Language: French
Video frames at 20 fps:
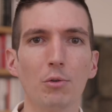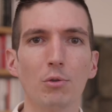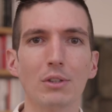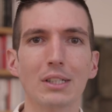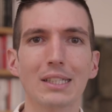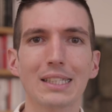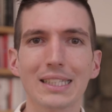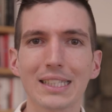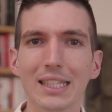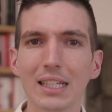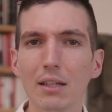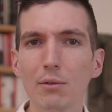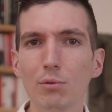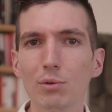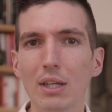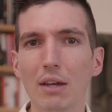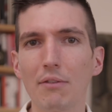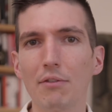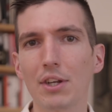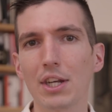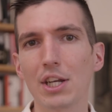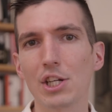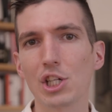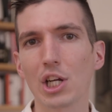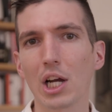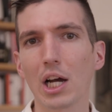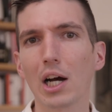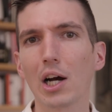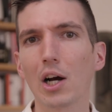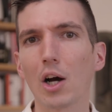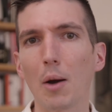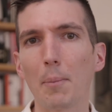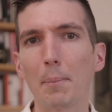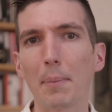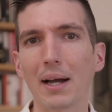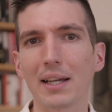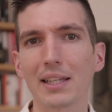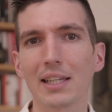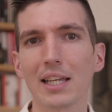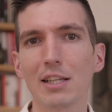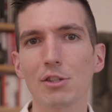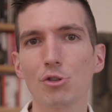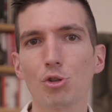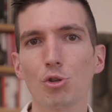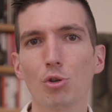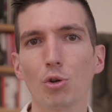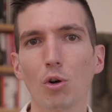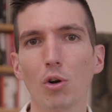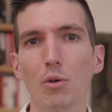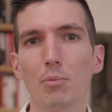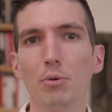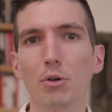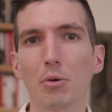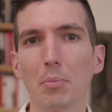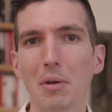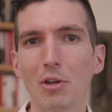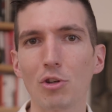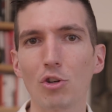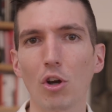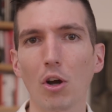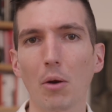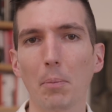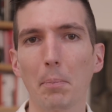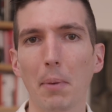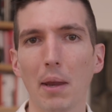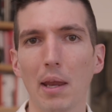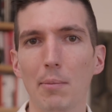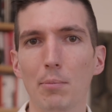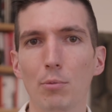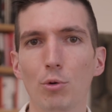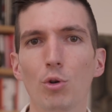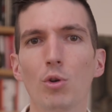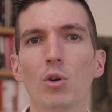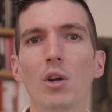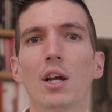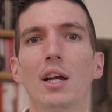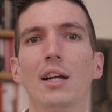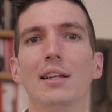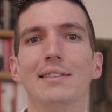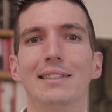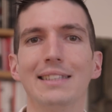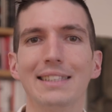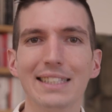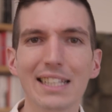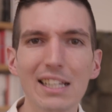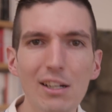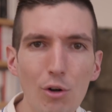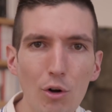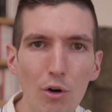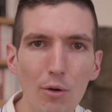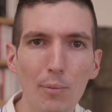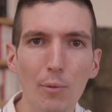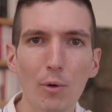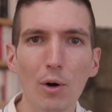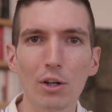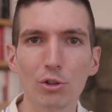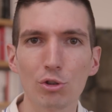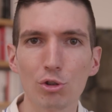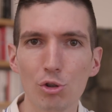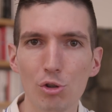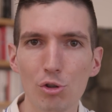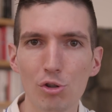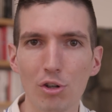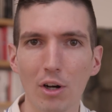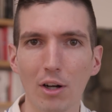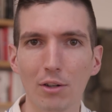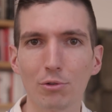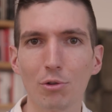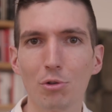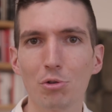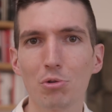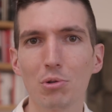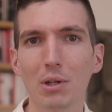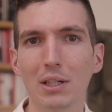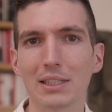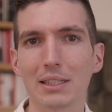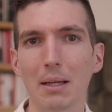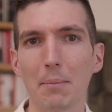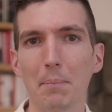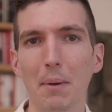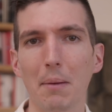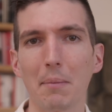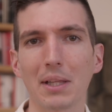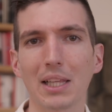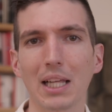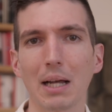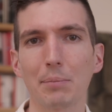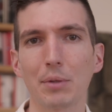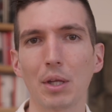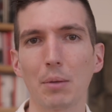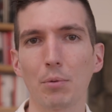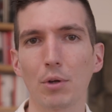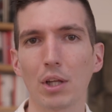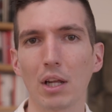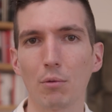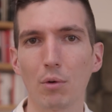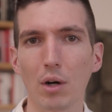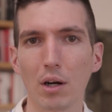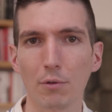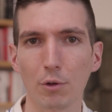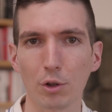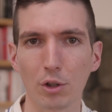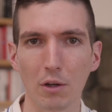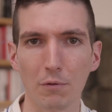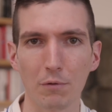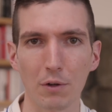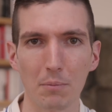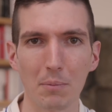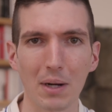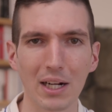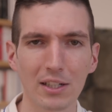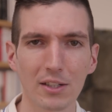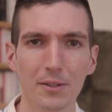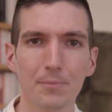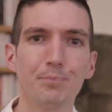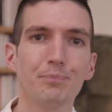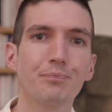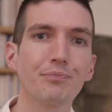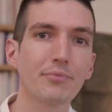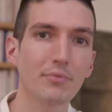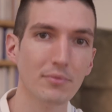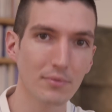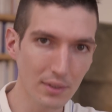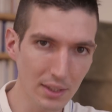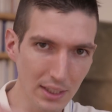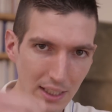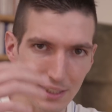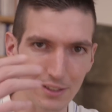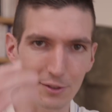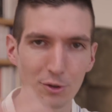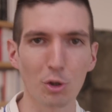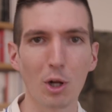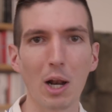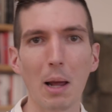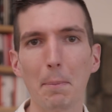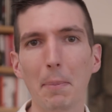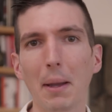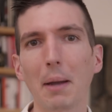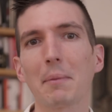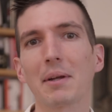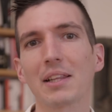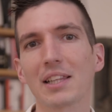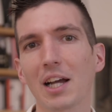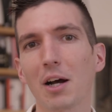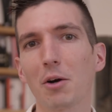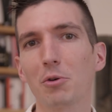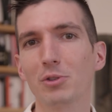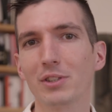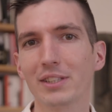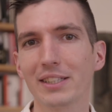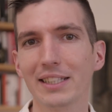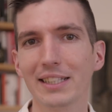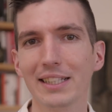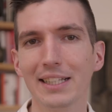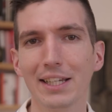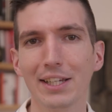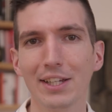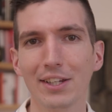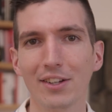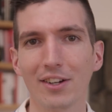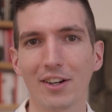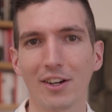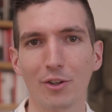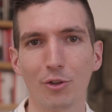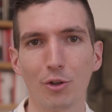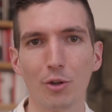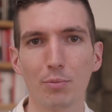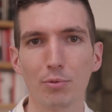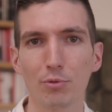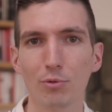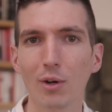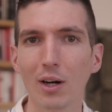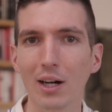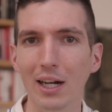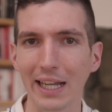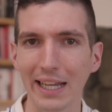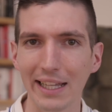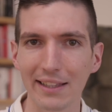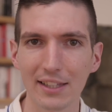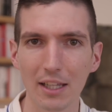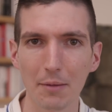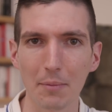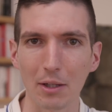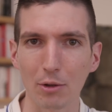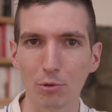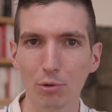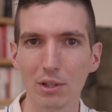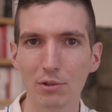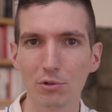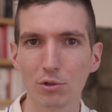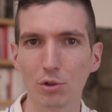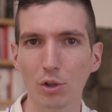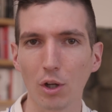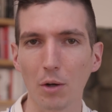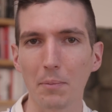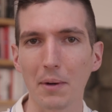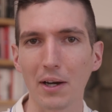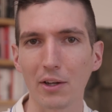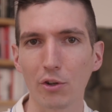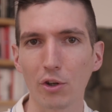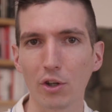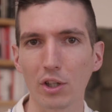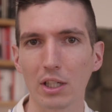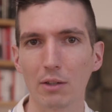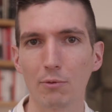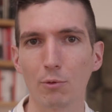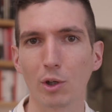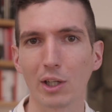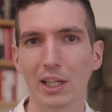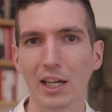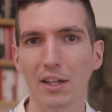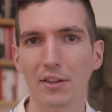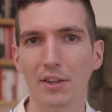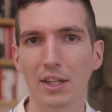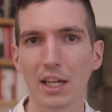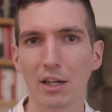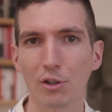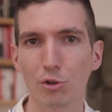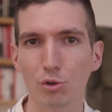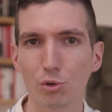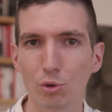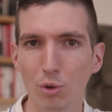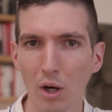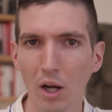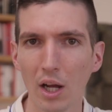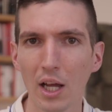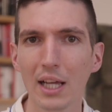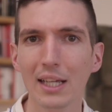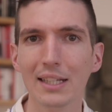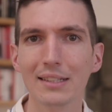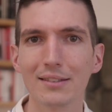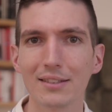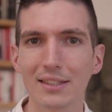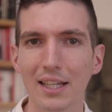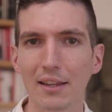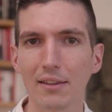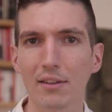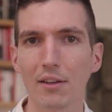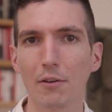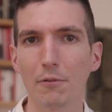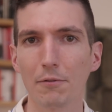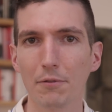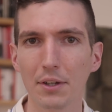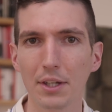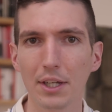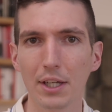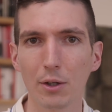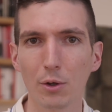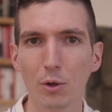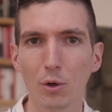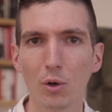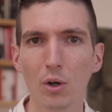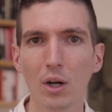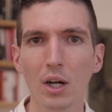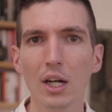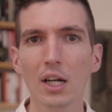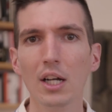Donc si vous avez déjà euh, parié sur le bookmaker PMU, dites-le moi juste en dessous. Hein, ça me permettra un petit peu d'avoir votre feedback. Cela permettra aussi euh, de pouvoir aider bah, tous les autres parieurs qui vont regarder un jour cette vidéo.